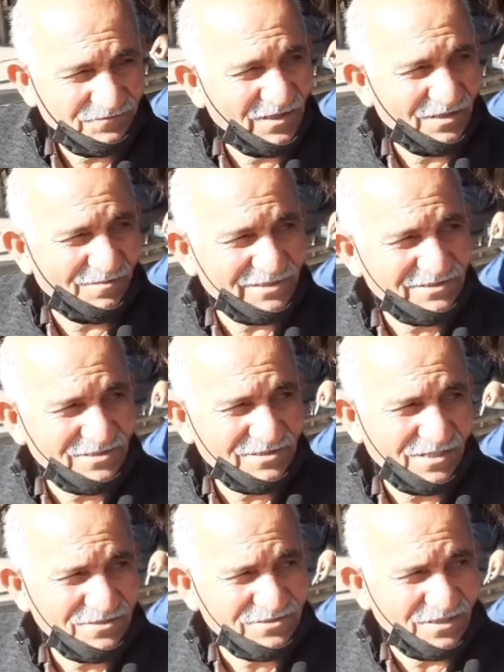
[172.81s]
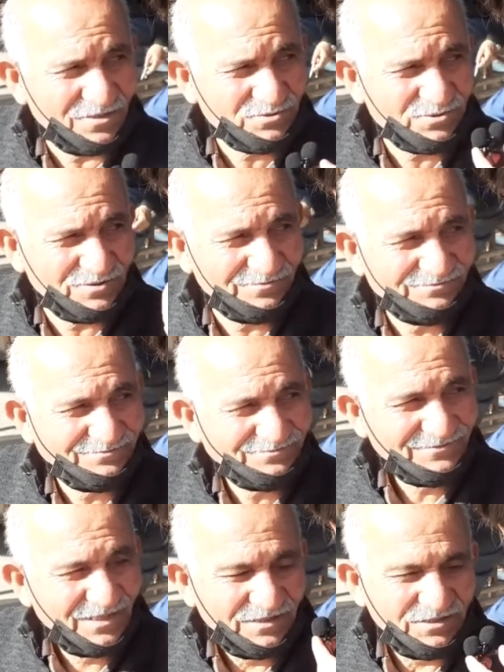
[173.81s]
Vermezse canım sağ olsun. İşler
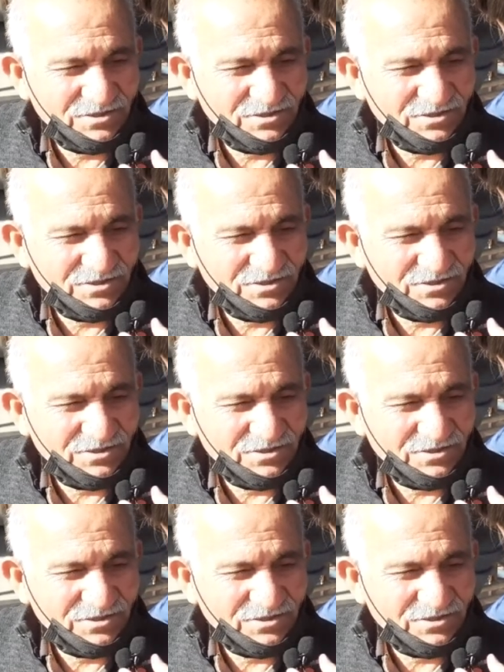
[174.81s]
nasıl gidiyor